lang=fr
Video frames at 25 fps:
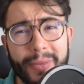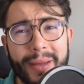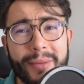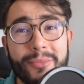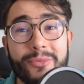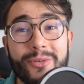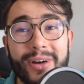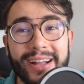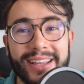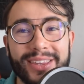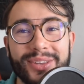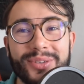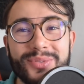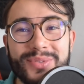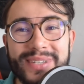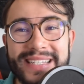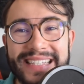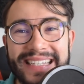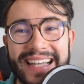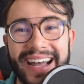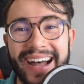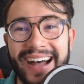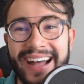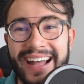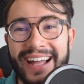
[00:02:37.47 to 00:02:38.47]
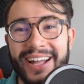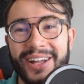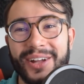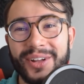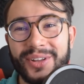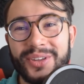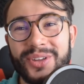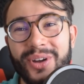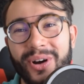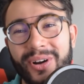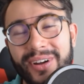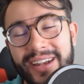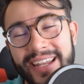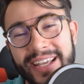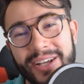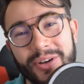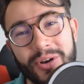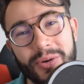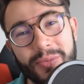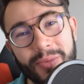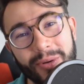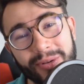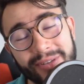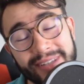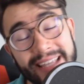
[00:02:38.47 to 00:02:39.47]
Mets-moi tout ça dans les
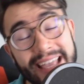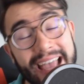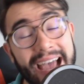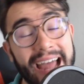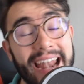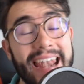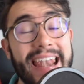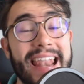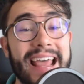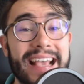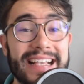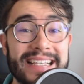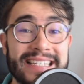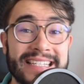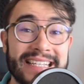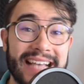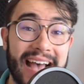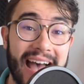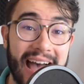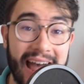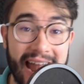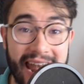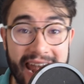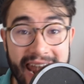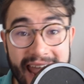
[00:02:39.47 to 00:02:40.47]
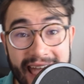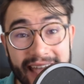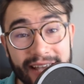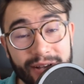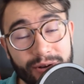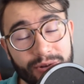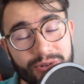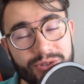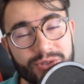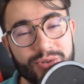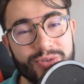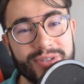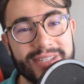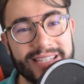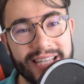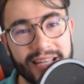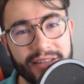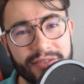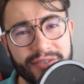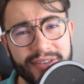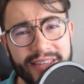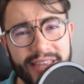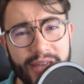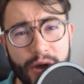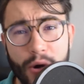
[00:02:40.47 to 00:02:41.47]
commentaires, laisse un like en dessous de
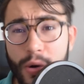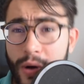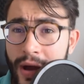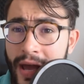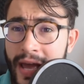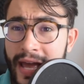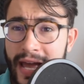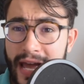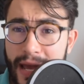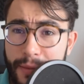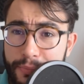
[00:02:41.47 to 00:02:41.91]
cette vidéo,